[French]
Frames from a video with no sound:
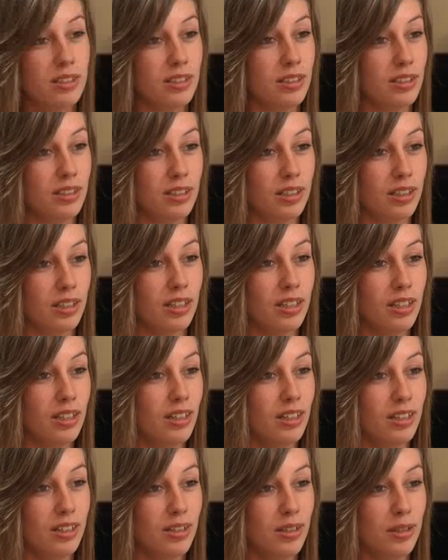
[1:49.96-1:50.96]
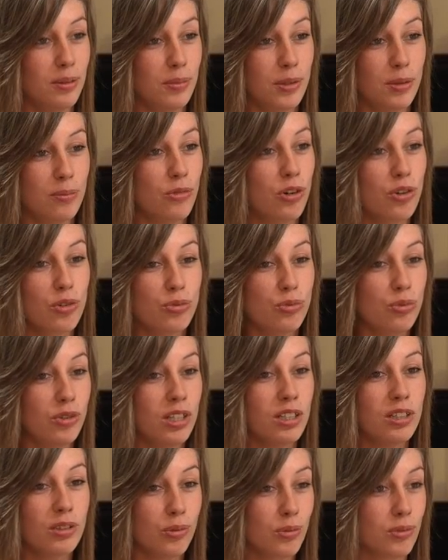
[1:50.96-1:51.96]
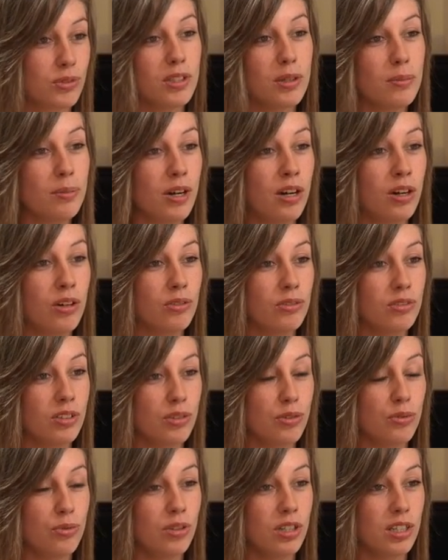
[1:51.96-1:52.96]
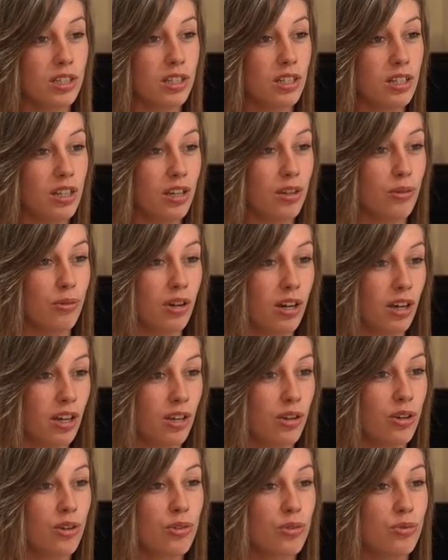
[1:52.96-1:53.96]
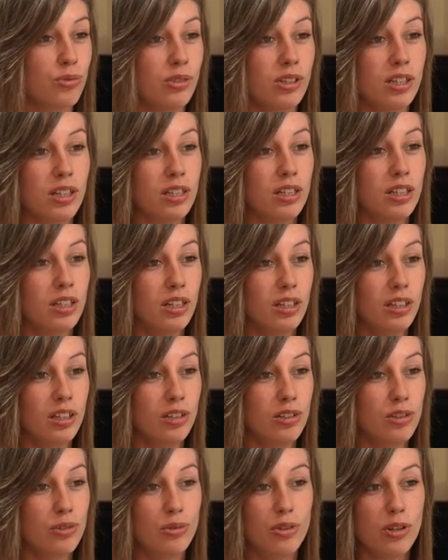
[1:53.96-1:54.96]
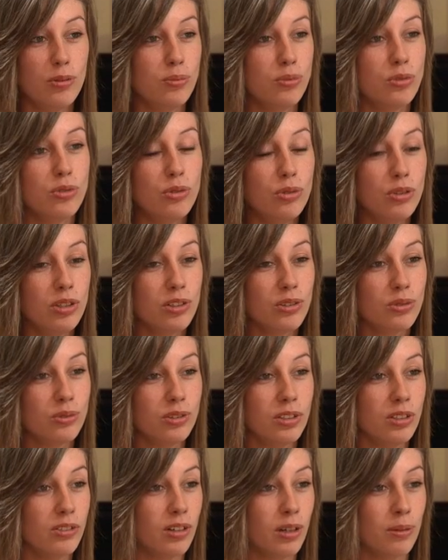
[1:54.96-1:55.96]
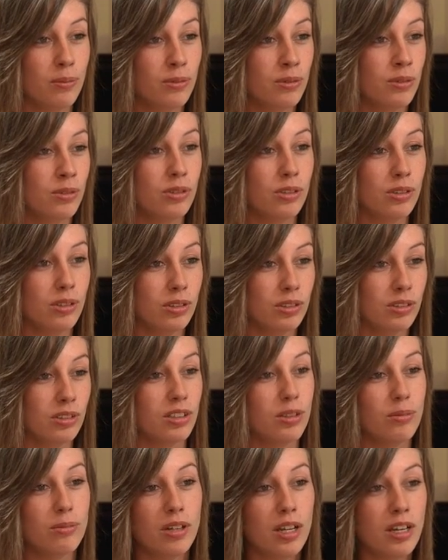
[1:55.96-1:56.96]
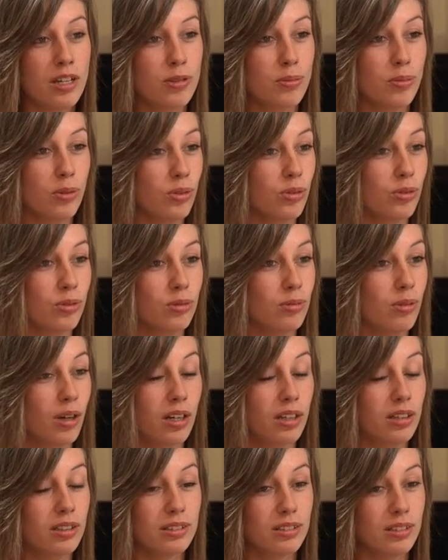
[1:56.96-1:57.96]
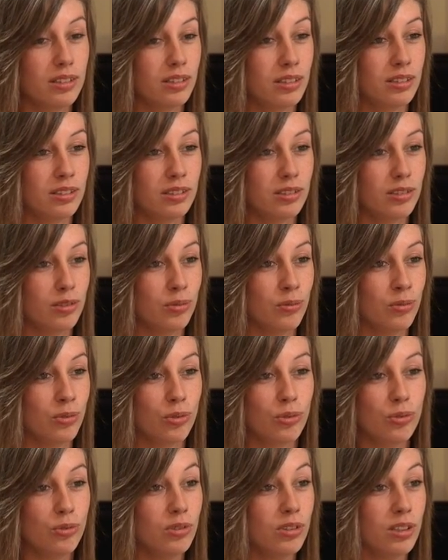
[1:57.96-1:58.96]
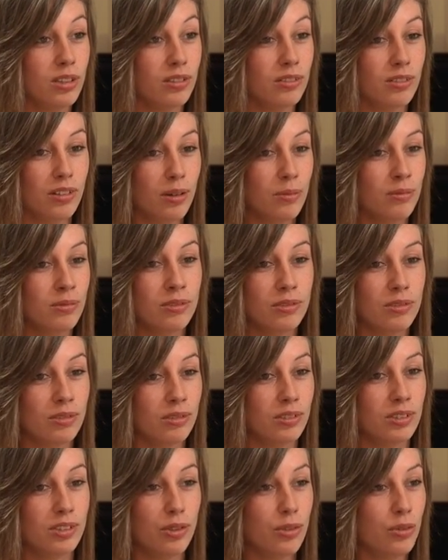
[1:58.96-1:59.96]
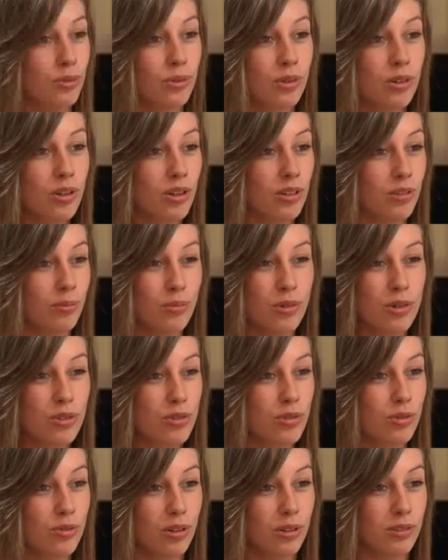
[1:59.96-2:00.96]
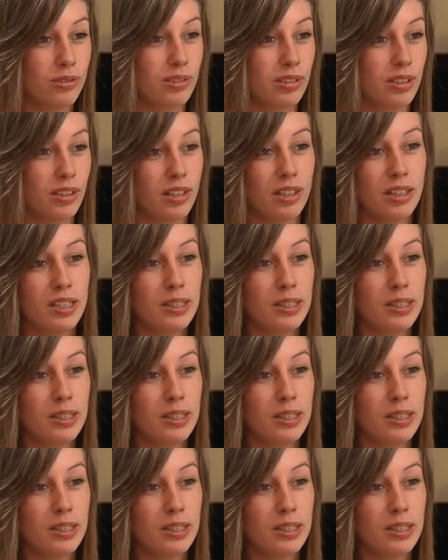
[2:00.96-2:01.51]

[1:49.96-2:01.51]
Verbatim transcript: C'était. Mais moi, je voulais qu'on se sépare, en fait. Je voulais qu'il aille voir ailleurs. Je voulais, je voulais plus de lui. Je voulais vraiment euh, qu'il me laisse parce que bah, je me trouvais vraiment. C'était une horreur, moche, quoi. Enfin,